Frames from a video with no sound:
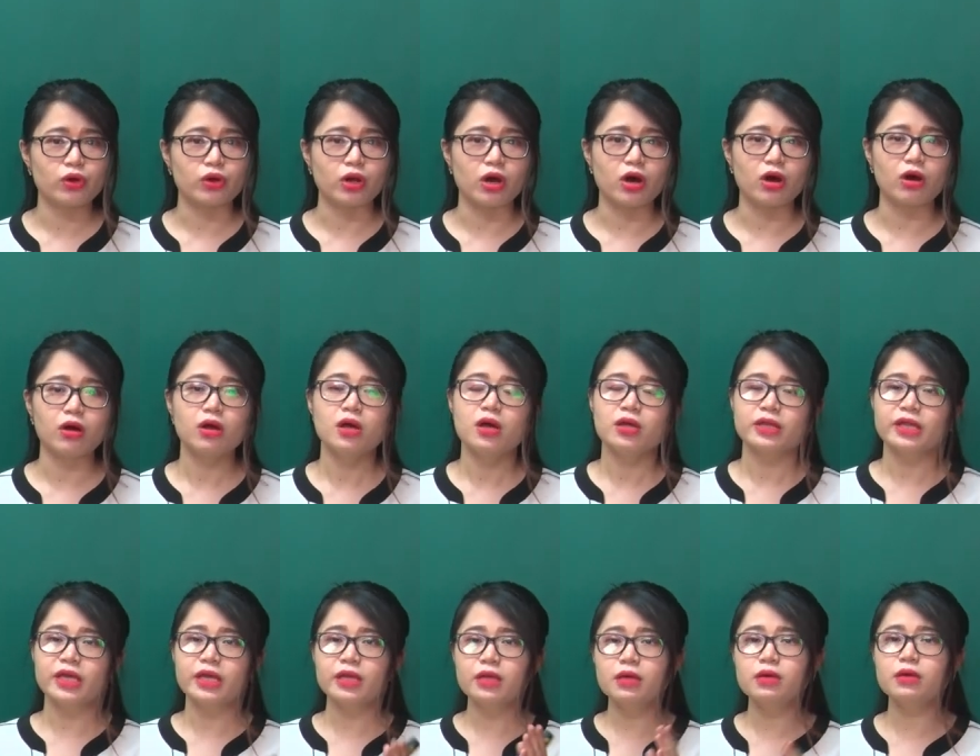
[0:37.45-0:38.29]
Đó.
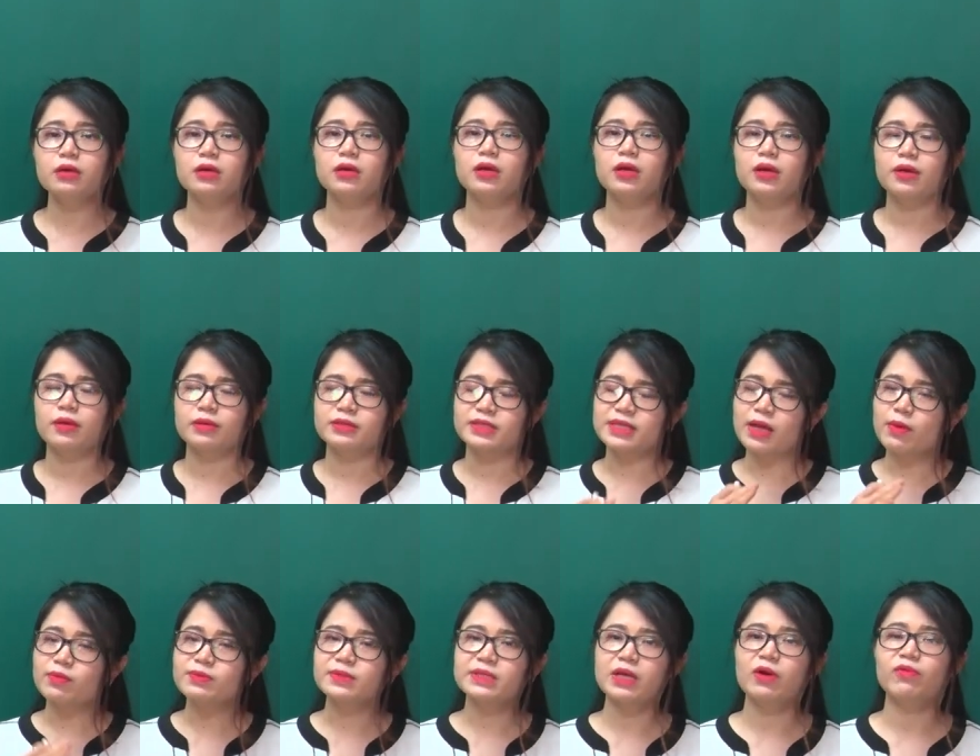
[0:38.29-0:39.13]
Thế nhưng
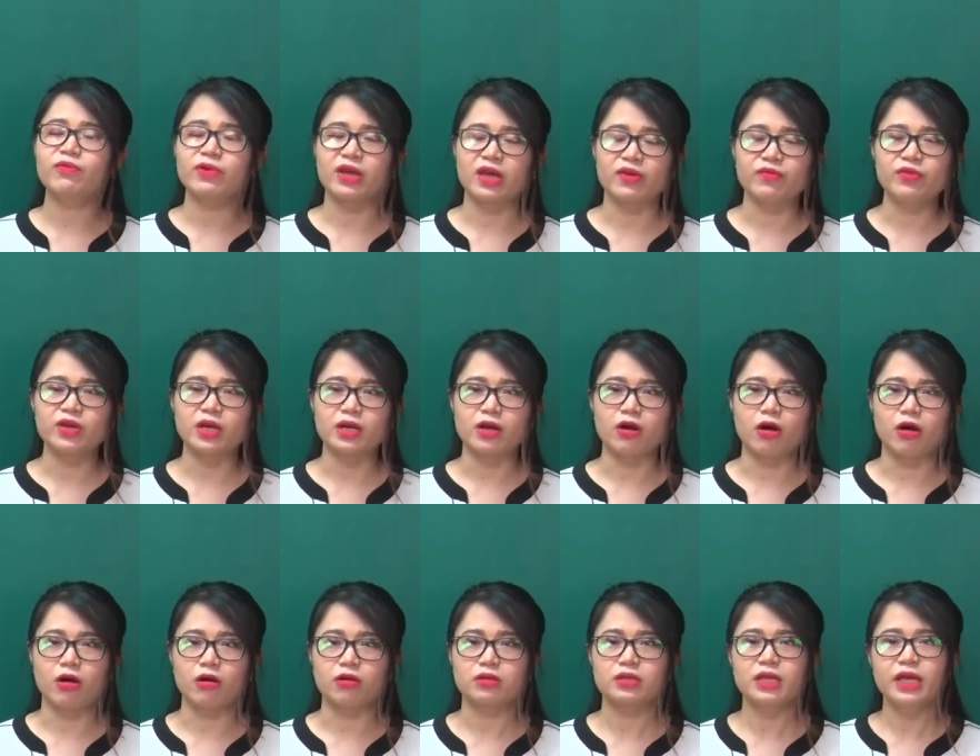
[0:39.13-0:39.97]
song song với cái việc
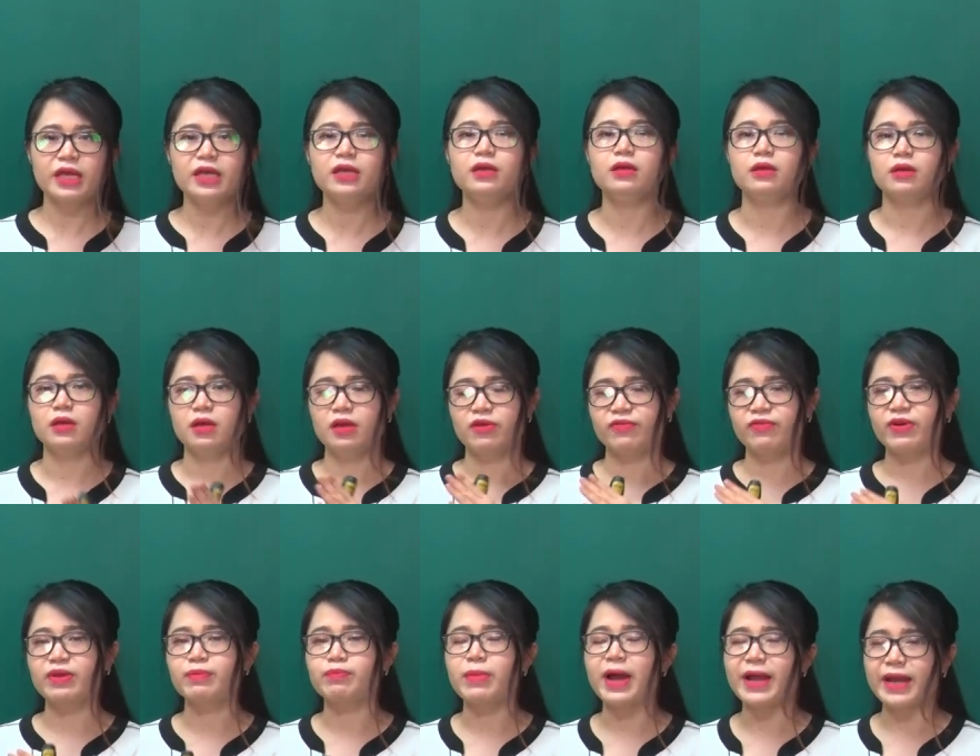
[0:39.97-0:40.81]
đó thì
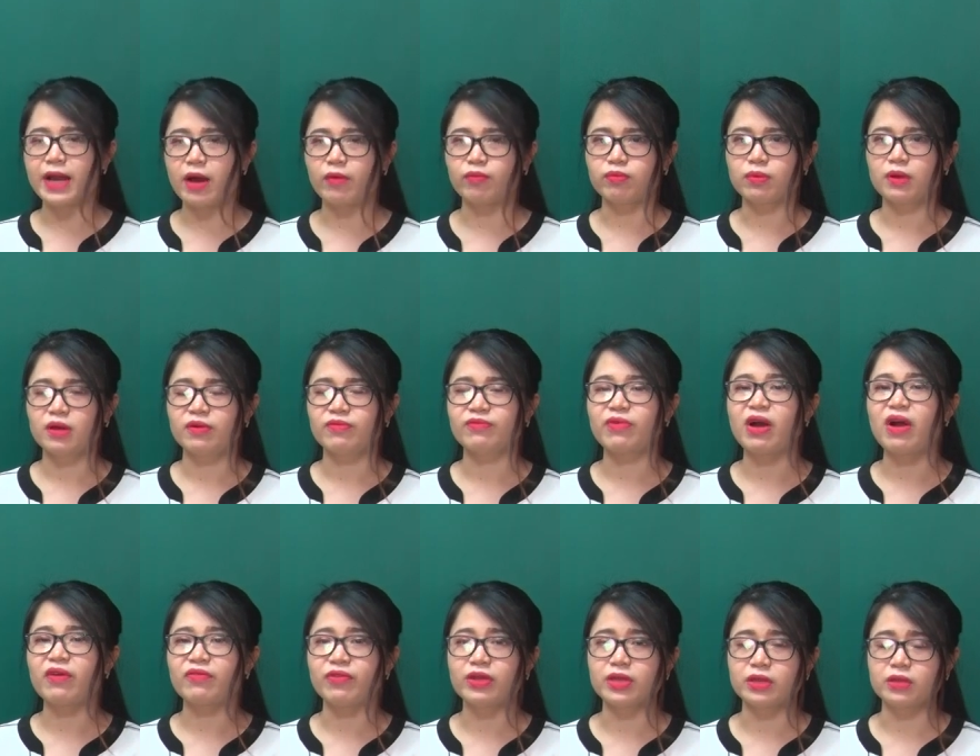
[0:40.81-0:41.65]
phần bài đọc
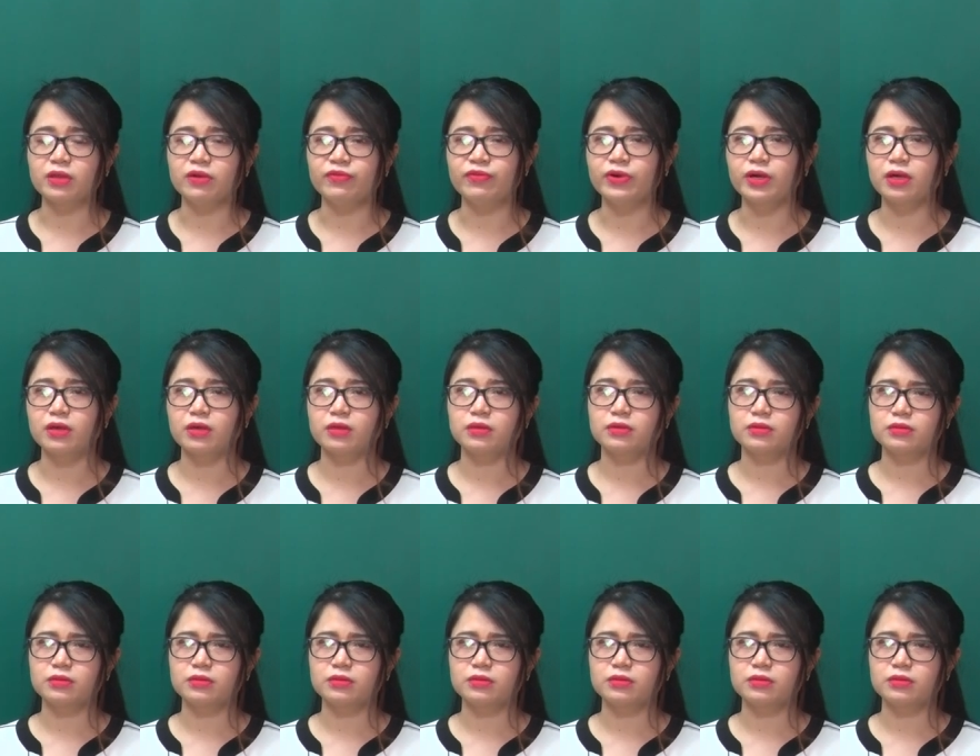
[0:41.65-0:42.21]
và phần từ vựng